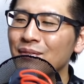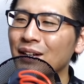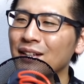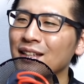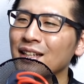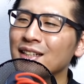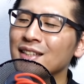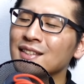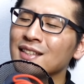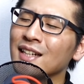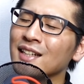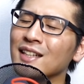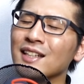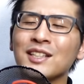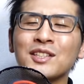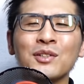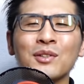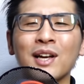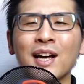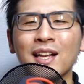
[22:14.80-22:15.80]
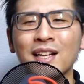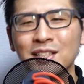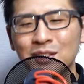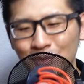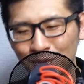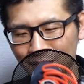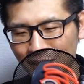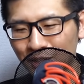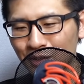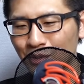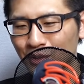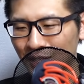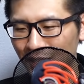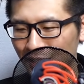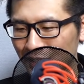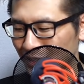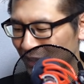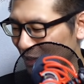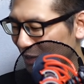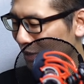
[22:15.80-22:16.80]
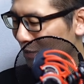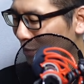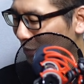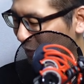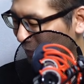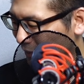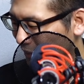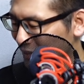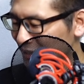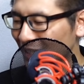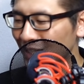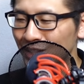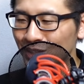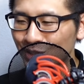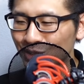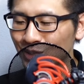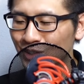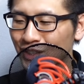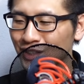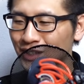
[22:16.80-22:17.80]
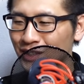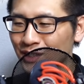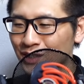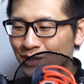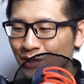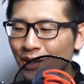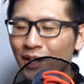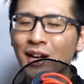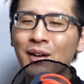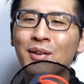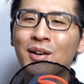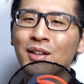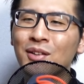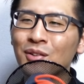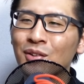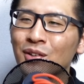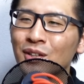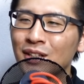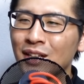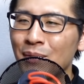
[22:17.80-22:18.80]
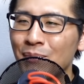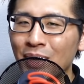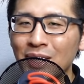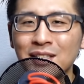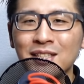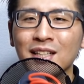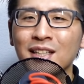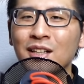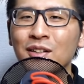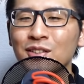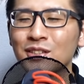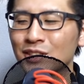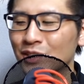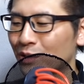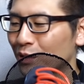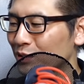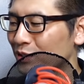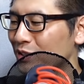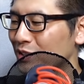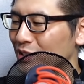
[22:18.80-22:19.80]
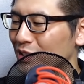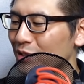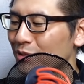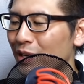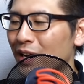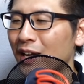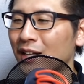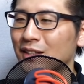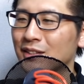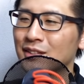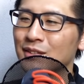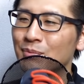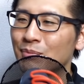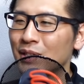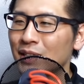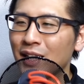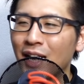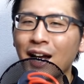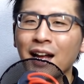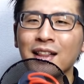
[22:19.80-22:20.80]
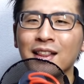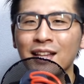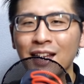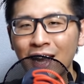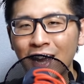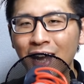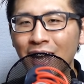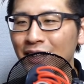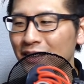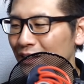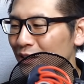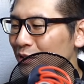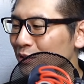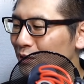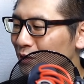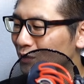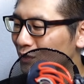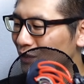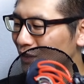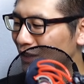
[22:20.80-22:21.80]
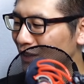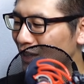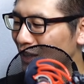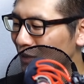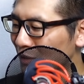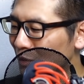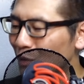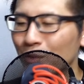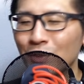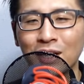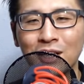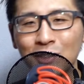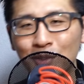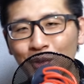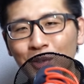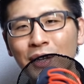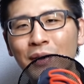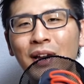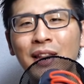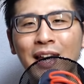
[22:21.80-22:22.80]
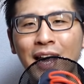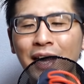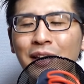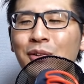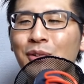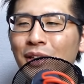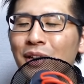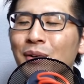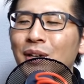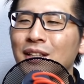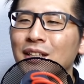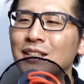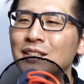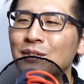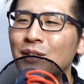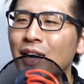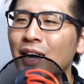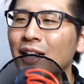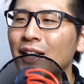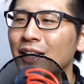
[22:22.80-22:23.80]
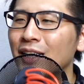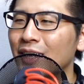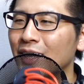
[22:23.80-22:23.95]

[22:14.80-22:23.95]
適材適所の話もちゃんとねしておきます。単純にすっごいカメラ届いてめっちゃ楽しい、ごっついわ、みんな買ってやーって言ってるような人ではないので、私は